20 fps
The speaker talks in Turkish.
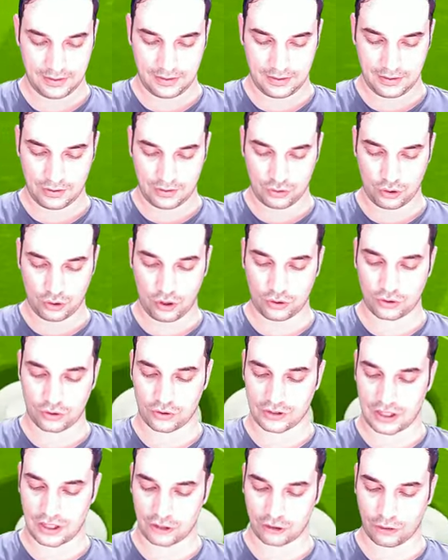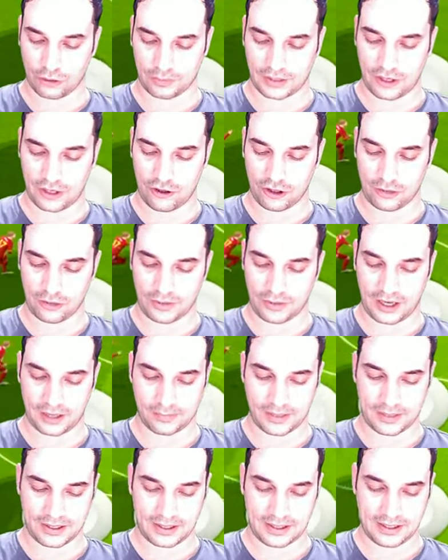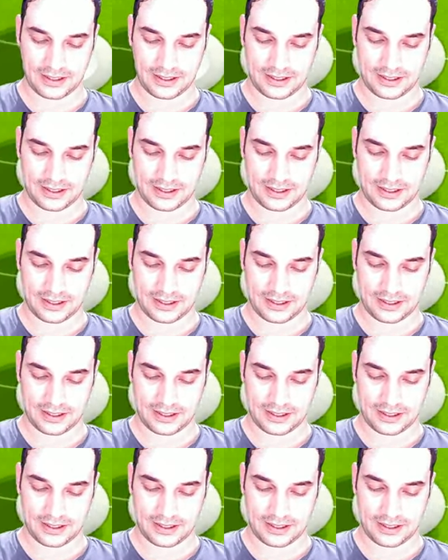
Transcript: Çok güzel top geliyordu bırakmadılar.